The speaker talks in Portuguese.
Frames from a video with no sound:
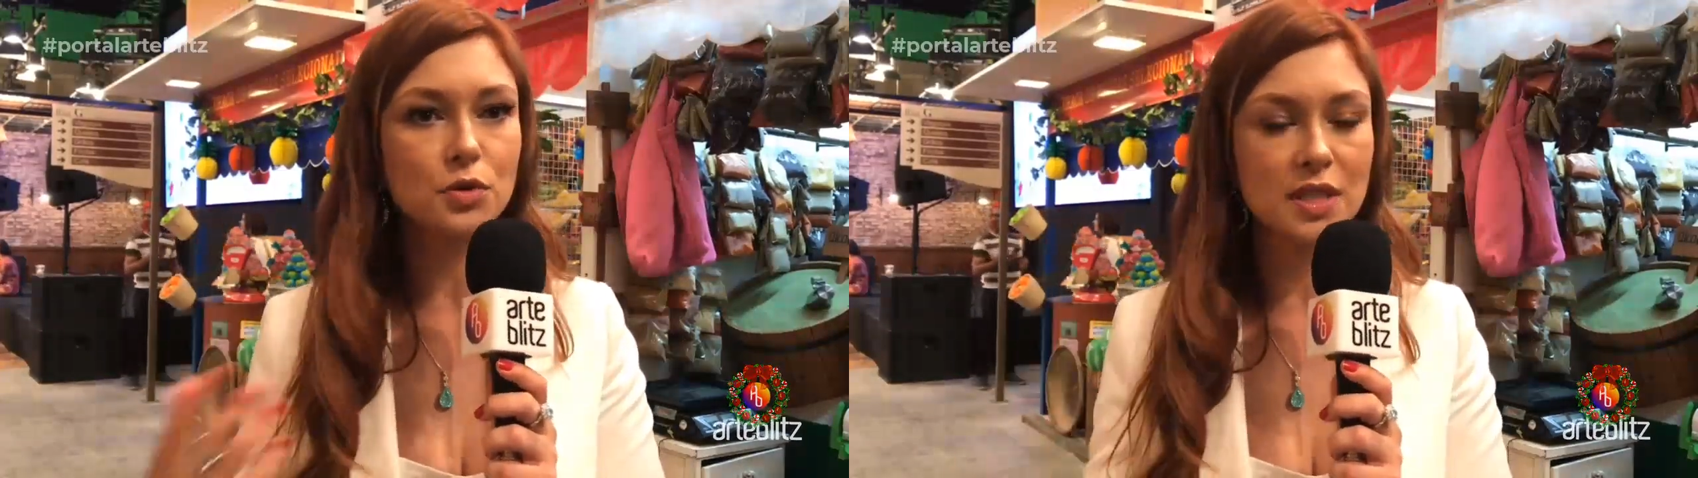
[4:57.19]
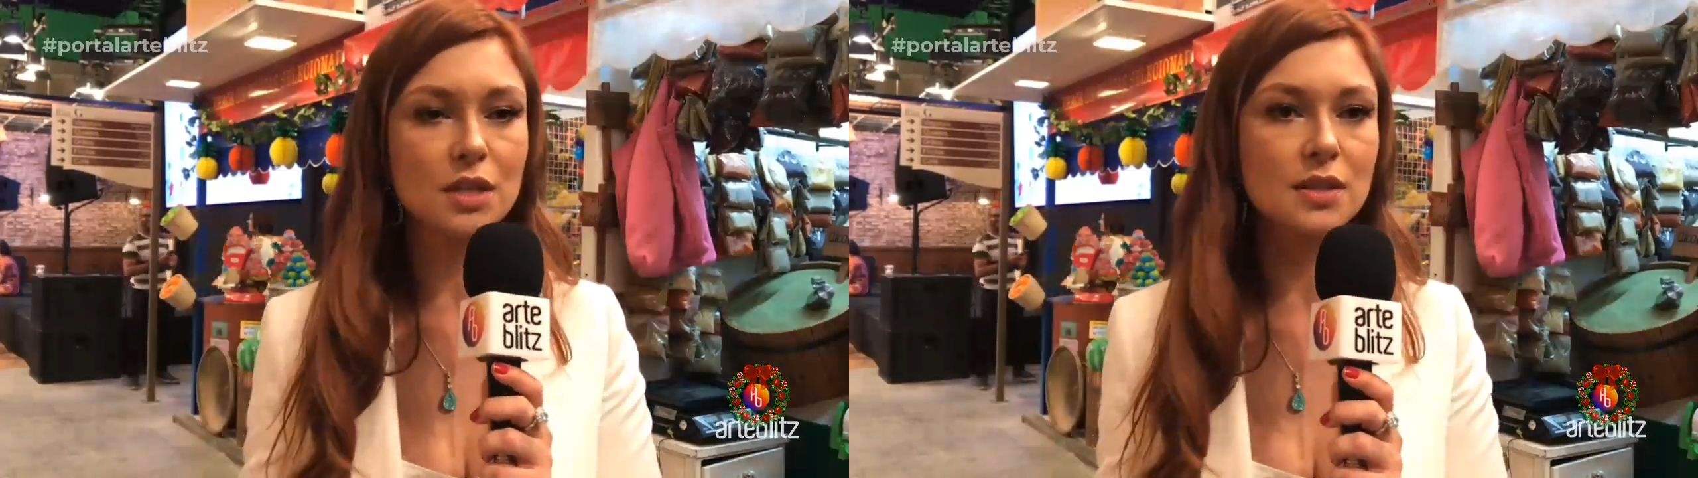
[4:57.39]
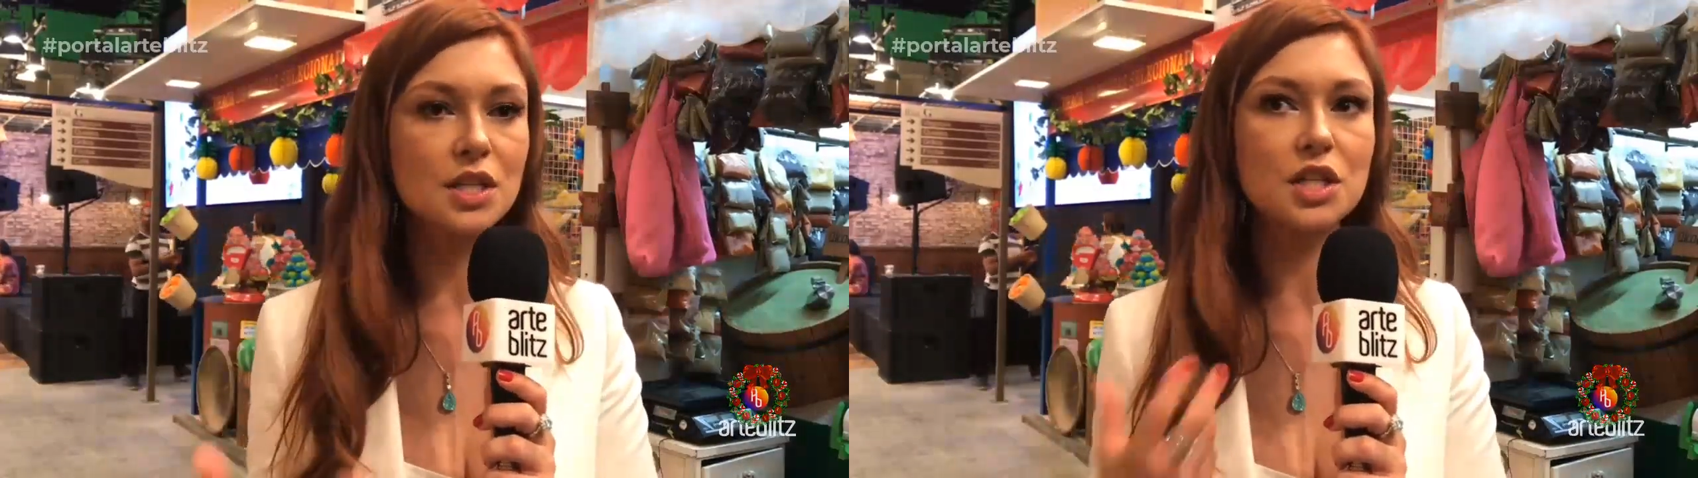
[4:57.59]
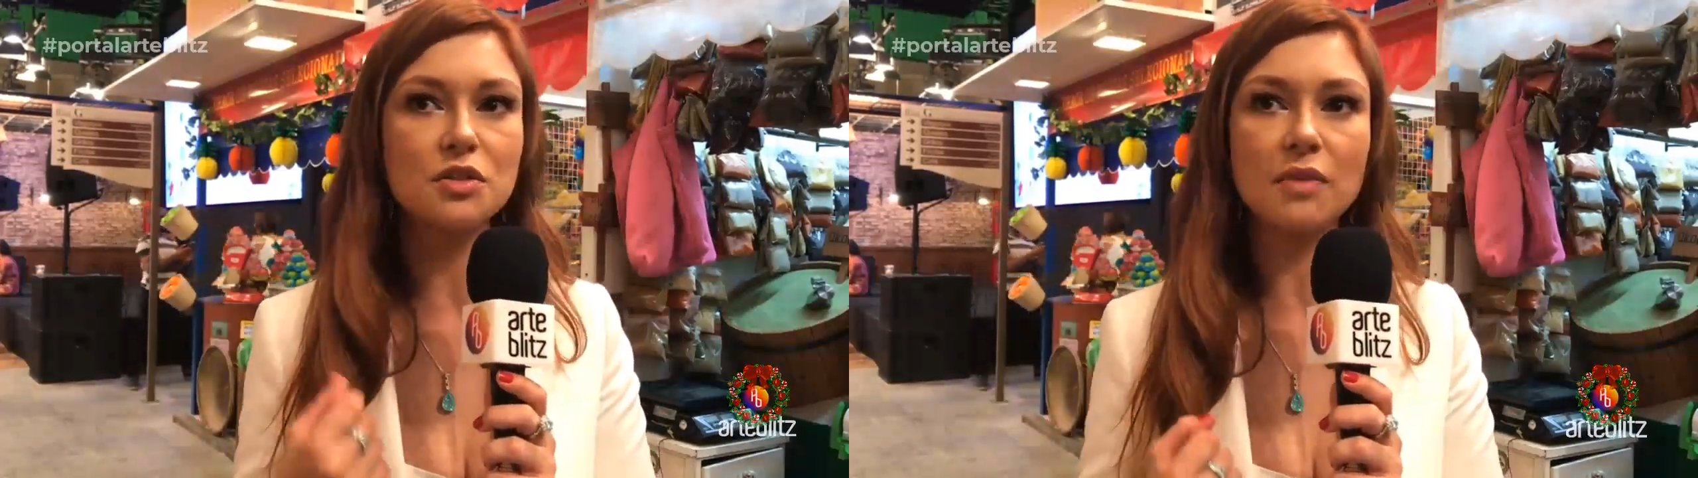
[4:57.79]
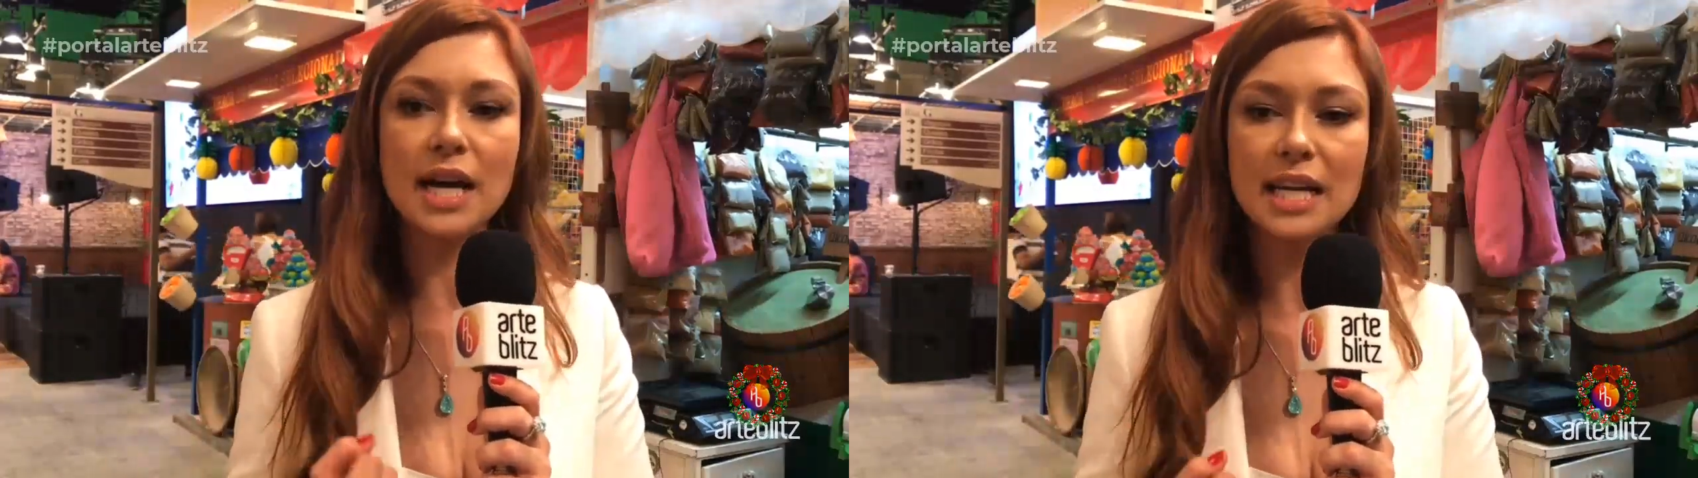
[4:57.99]
dos anos, a
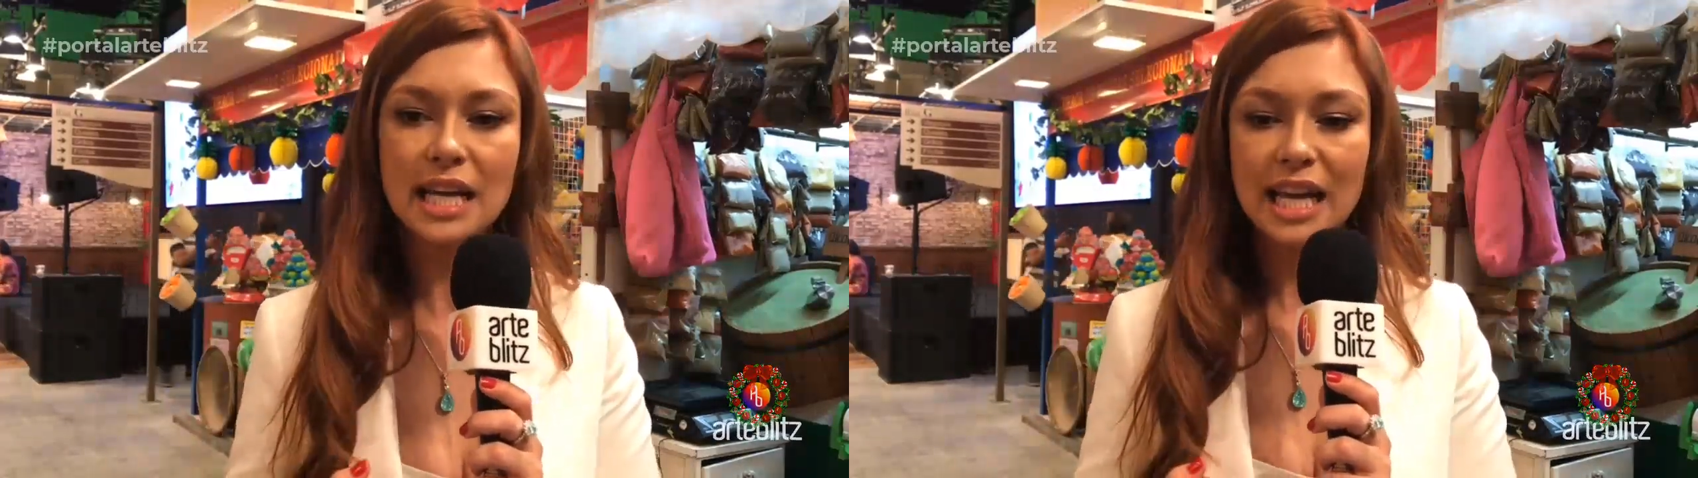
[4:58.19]
gente vai